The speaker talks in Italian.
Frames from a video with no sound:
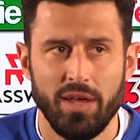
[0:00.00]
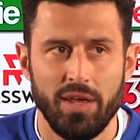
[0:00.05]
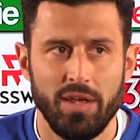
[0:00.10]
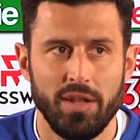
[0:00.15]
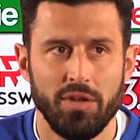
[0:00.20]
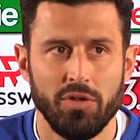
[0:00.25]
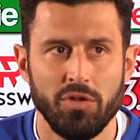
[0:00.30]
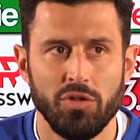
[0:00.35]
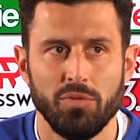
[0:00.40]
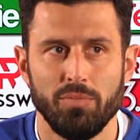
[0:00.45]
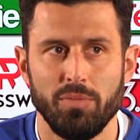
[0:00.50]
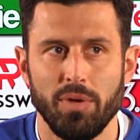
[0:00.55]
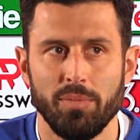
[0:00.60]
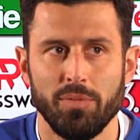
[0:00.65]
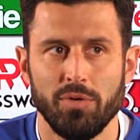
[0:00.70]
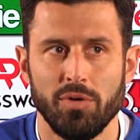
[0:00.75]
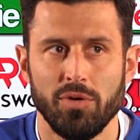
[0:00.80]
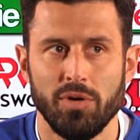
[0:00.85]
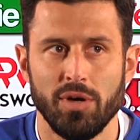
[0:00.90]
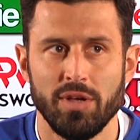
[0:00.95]
e noi
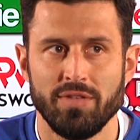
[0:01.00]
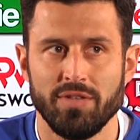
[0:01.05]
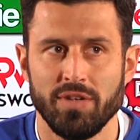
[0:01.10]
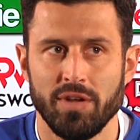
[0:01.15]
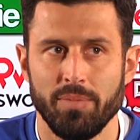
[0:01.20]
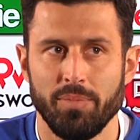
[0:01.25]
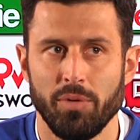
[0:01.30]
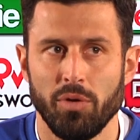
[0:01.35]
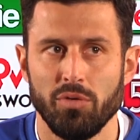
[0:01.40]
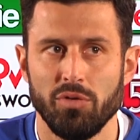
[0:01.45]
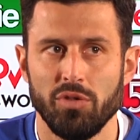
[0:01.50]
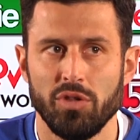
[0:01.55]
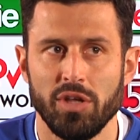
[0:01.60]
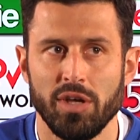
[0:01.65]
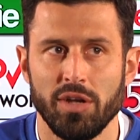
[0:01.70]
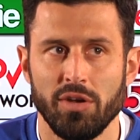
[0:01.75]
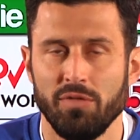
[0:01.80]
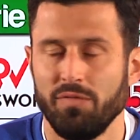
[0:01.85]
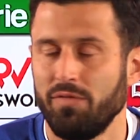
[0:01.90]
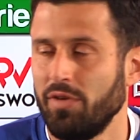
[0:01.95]
dobbiamo essere pronti
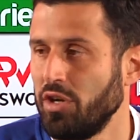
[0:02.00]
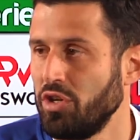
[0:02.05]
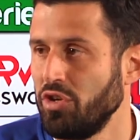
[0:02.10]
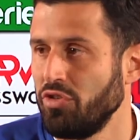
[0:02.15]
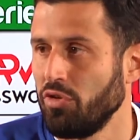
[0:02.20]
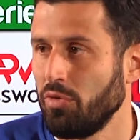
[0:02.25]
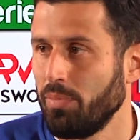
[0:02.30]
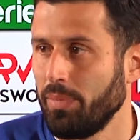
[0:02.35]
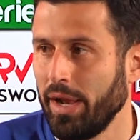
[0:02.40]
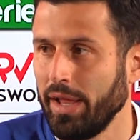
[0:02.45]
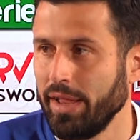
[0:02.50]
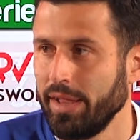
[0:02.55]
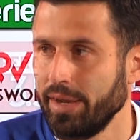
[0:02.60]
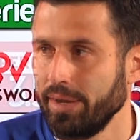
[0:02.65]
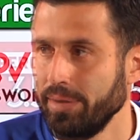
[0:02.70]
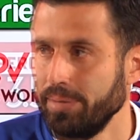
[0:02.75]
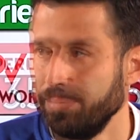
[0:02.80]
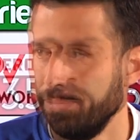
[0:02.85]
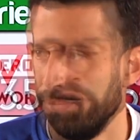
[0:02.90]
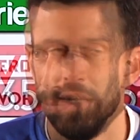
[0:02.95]
a non farci sorprendere.